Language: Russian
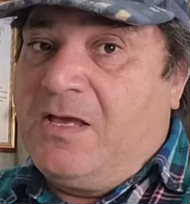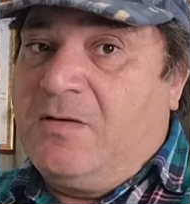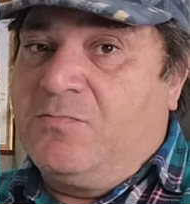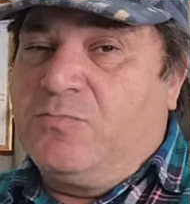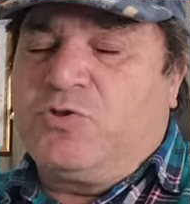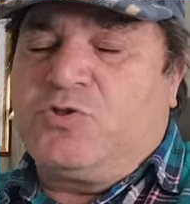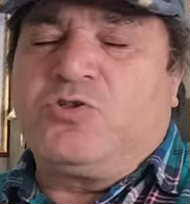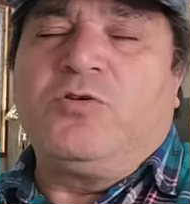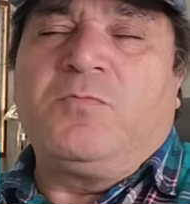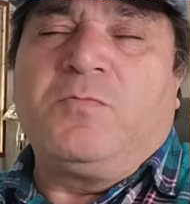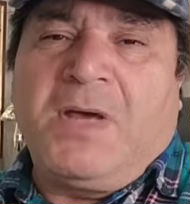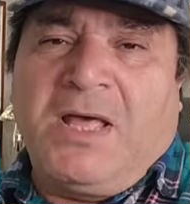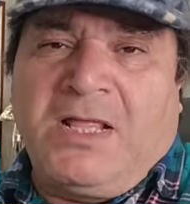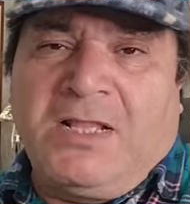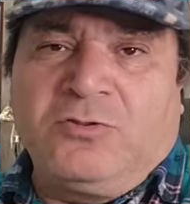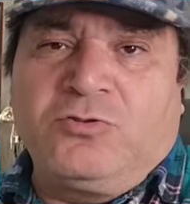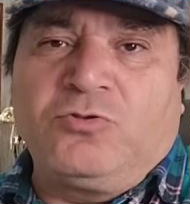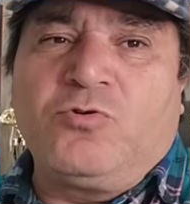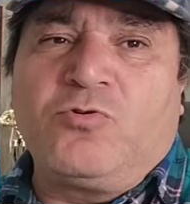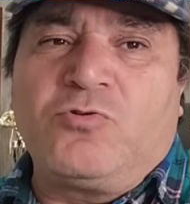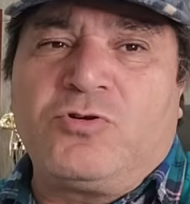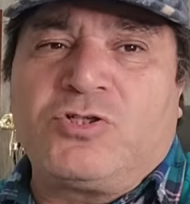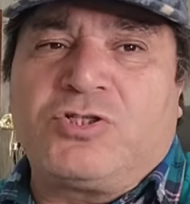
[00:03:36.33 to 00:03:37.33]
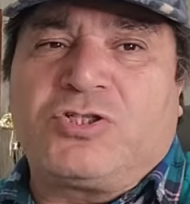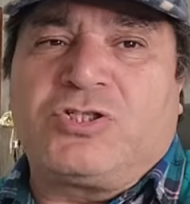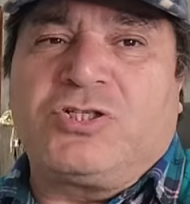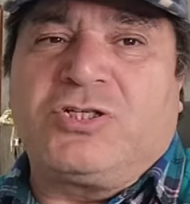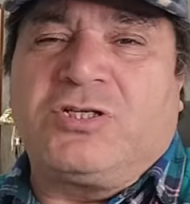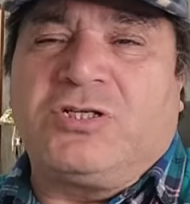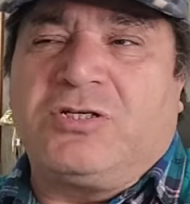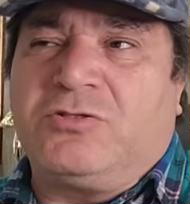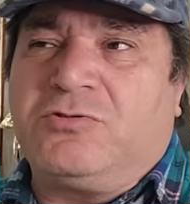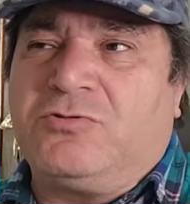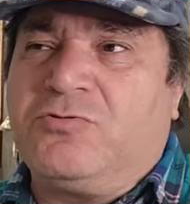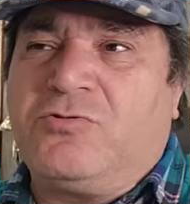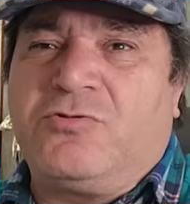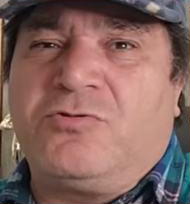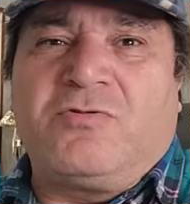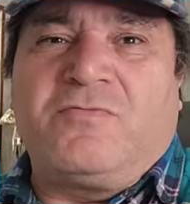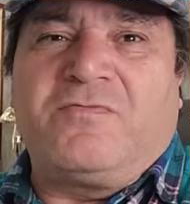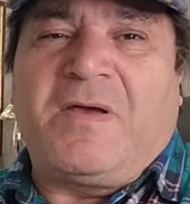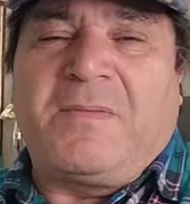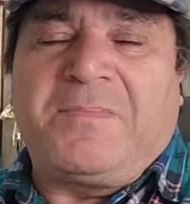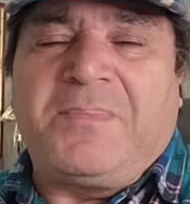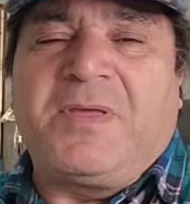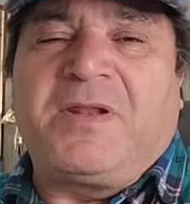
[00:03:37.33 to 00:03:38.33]
Мусульман тоже,
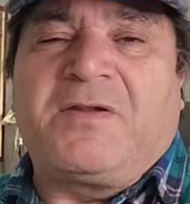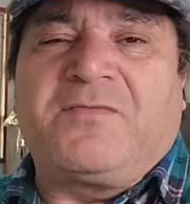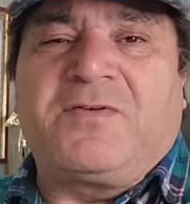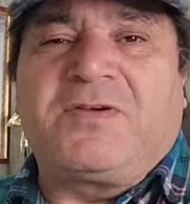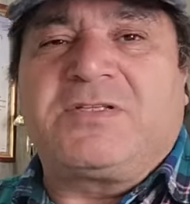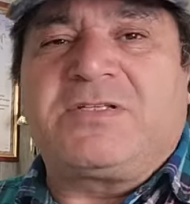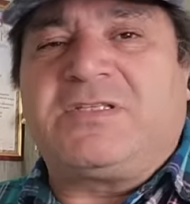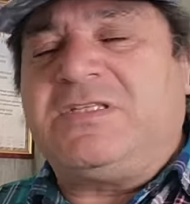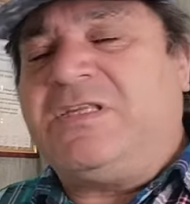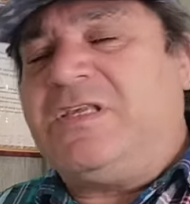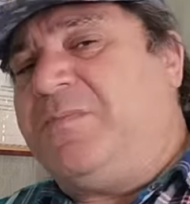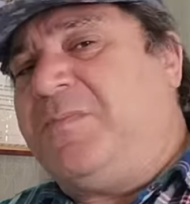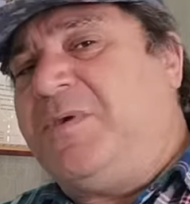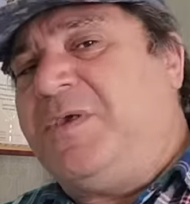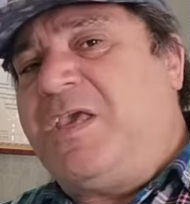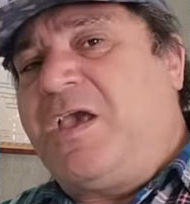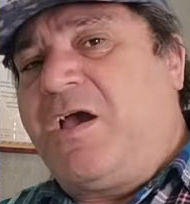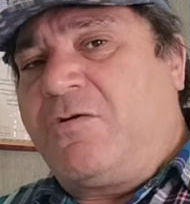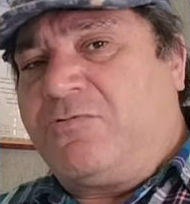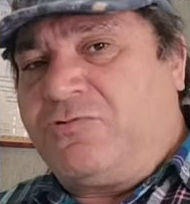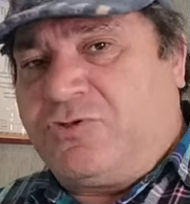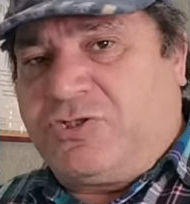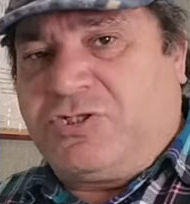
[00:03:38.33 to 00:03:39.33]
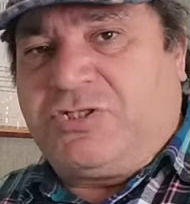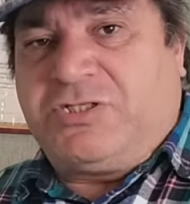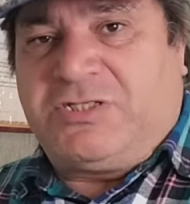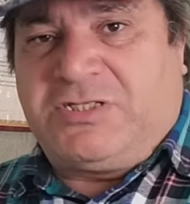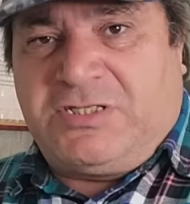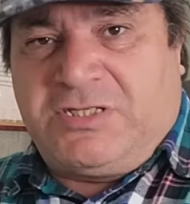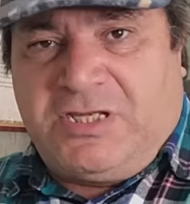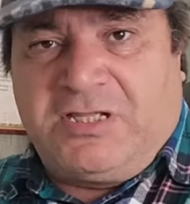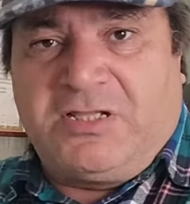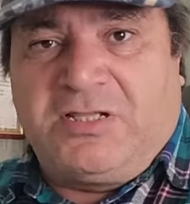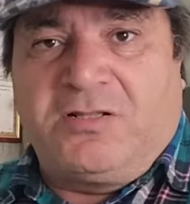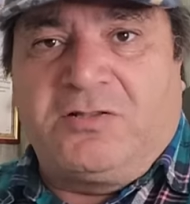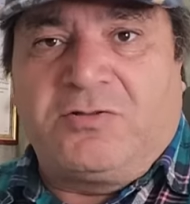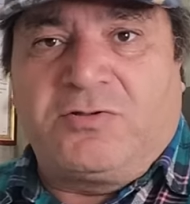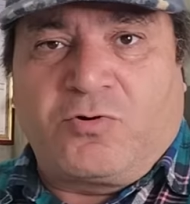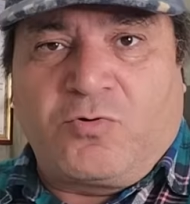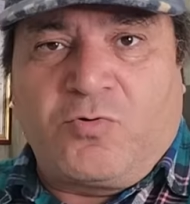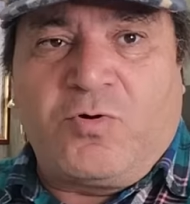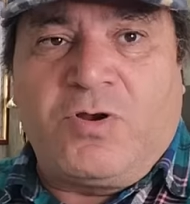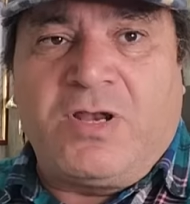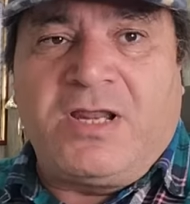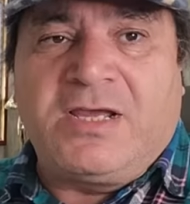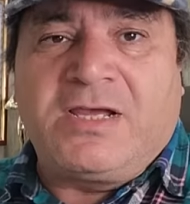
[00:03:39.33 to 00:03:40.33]
но, во-первых, с ними я уже сделал
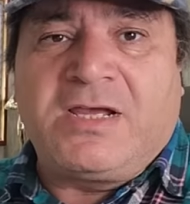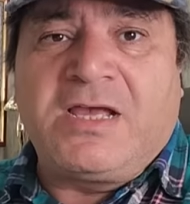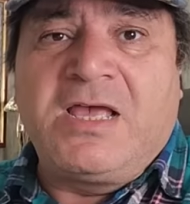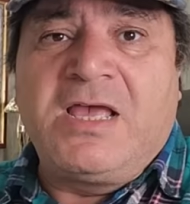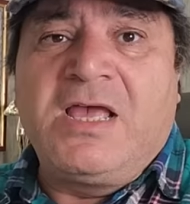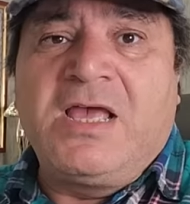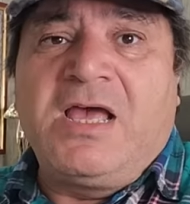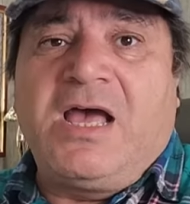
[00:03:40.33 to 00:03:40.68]
ролик.